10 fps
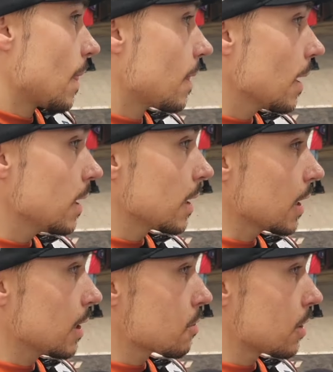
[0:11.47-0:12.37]
No ale
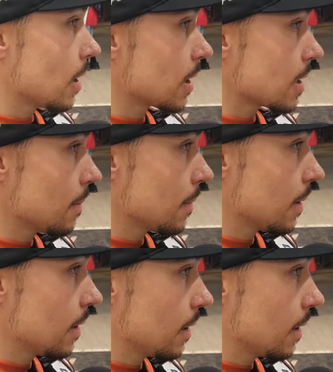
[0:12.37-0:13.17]
taki jest żużel. Czasem